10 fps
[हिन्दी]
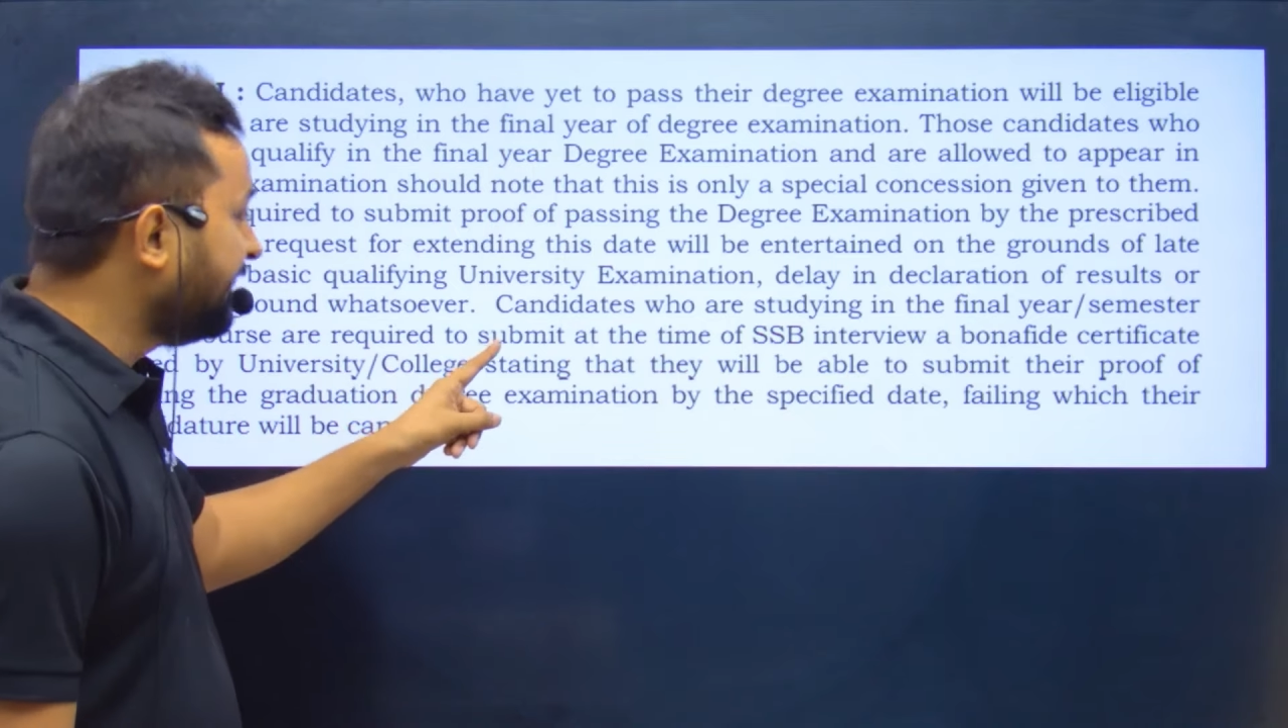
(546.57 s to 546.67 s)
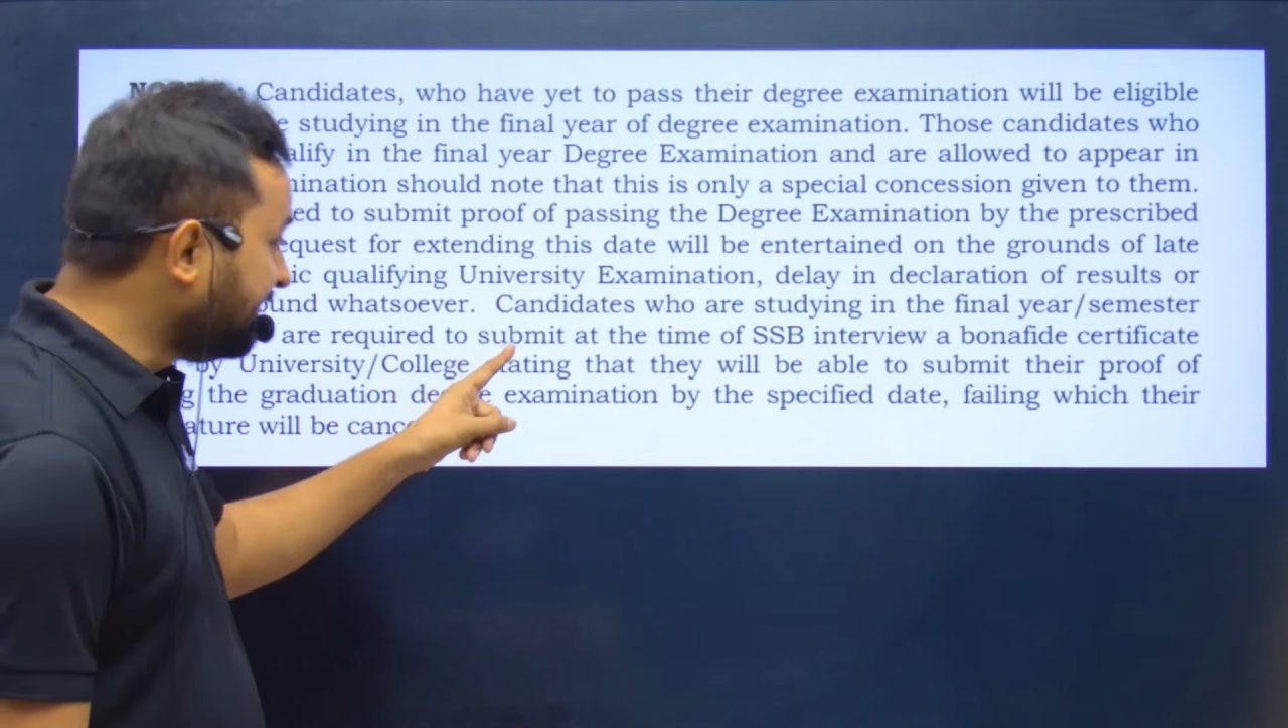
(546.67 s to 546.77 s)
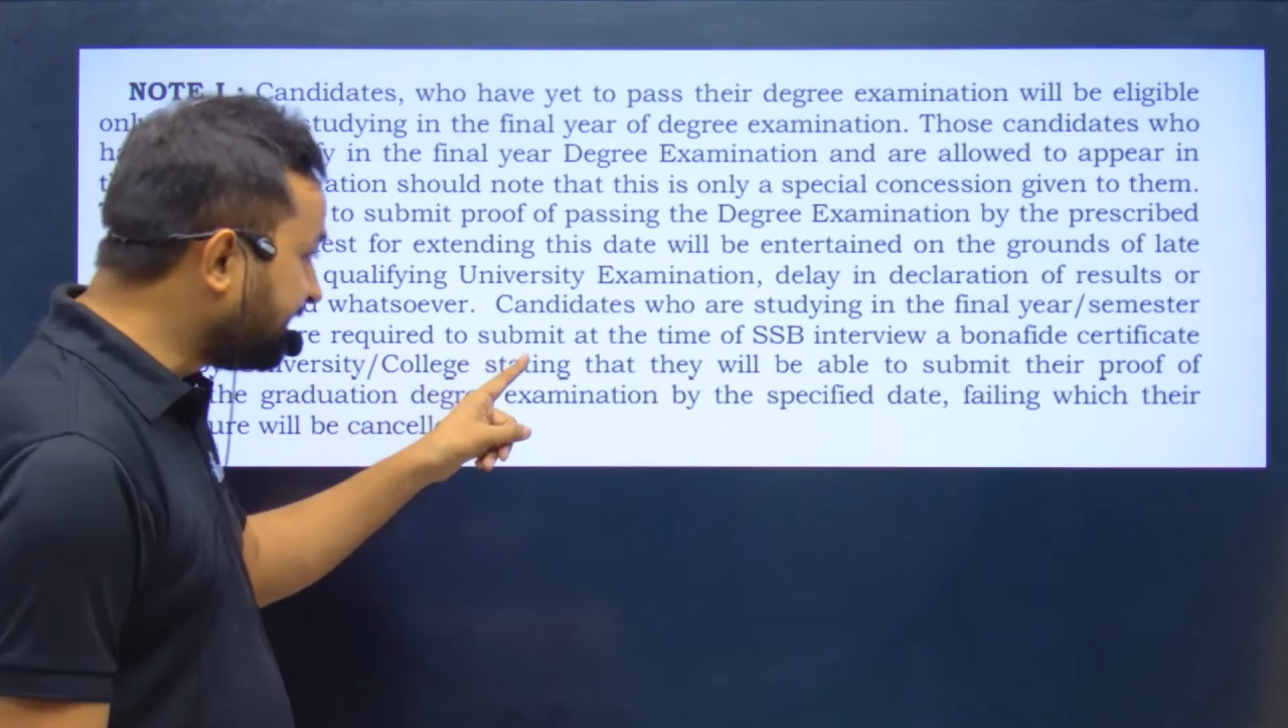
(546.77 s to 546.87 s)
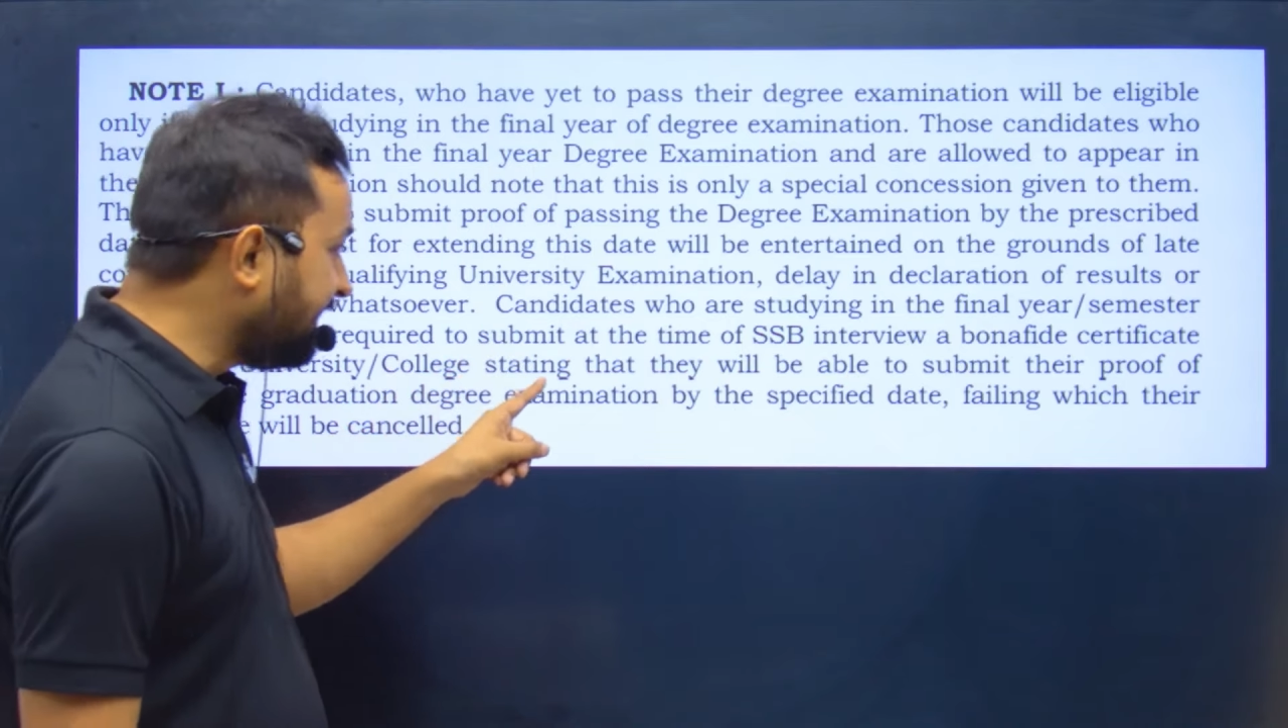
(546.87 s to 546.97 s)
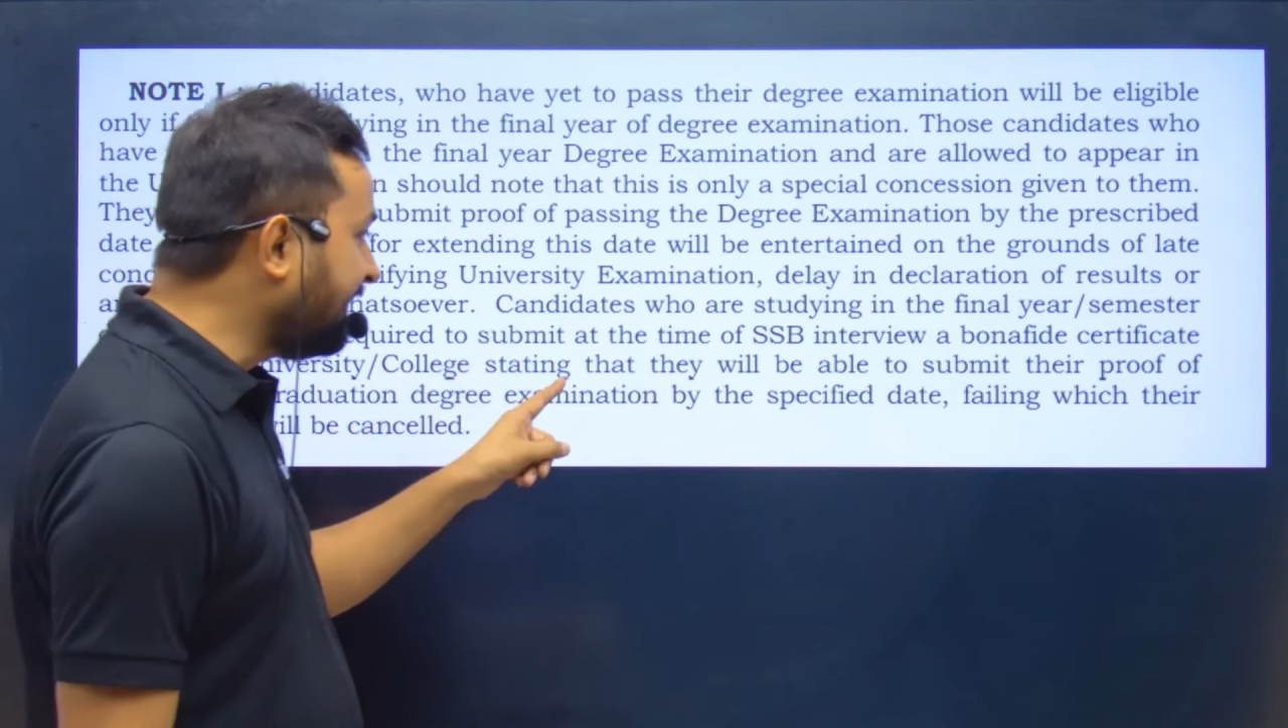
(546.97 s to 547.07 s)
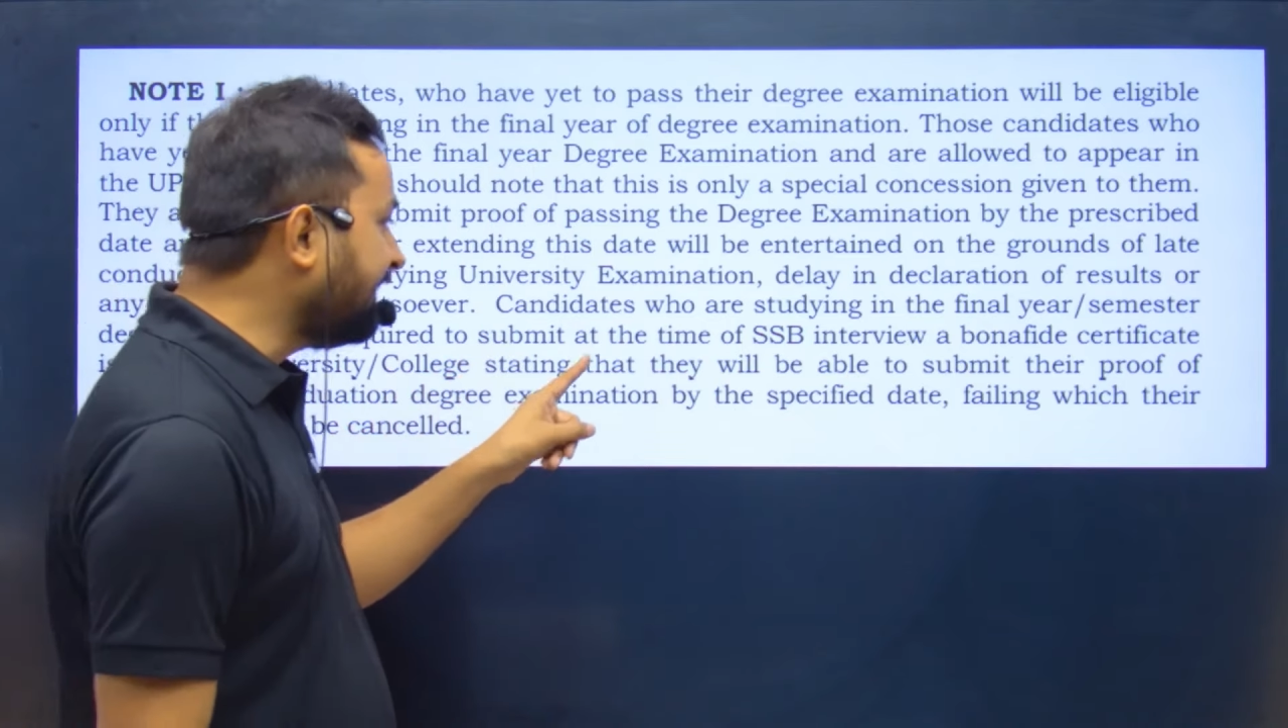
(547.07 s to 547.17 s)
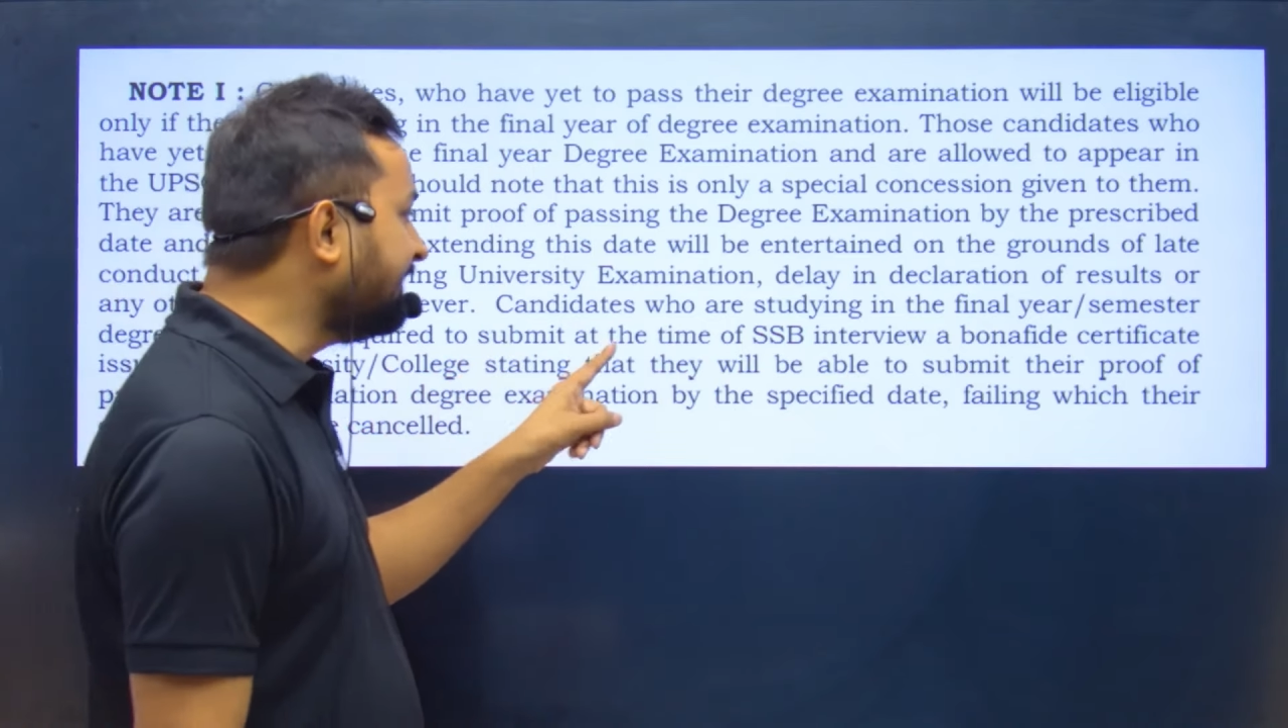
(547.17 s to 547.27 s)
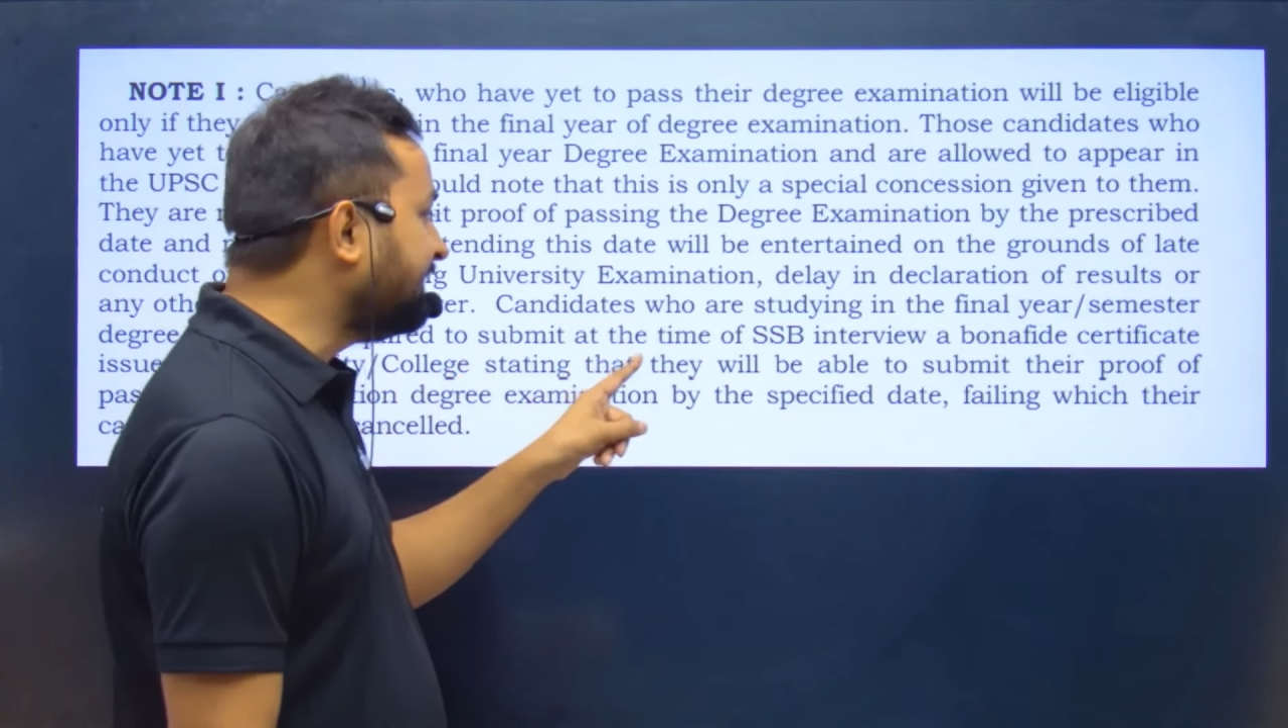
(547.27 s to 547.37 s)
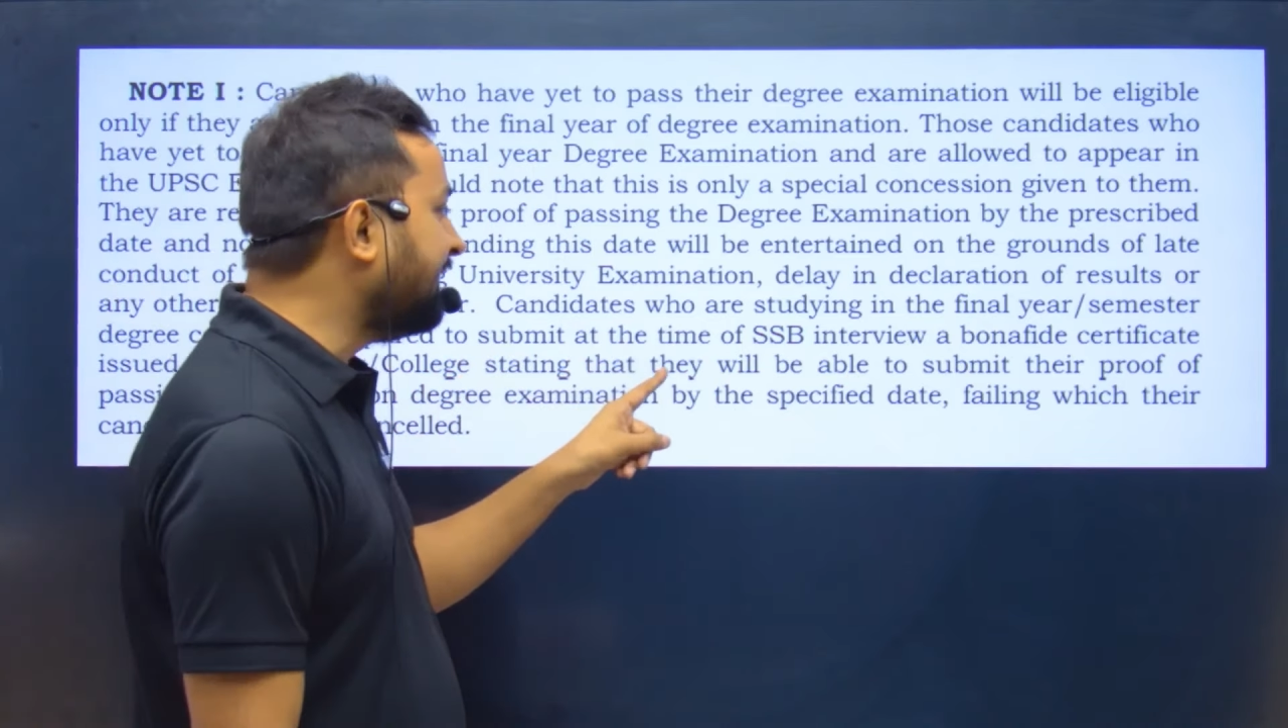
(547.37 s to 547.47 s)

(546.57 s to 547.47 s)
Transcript: स्टेटिंग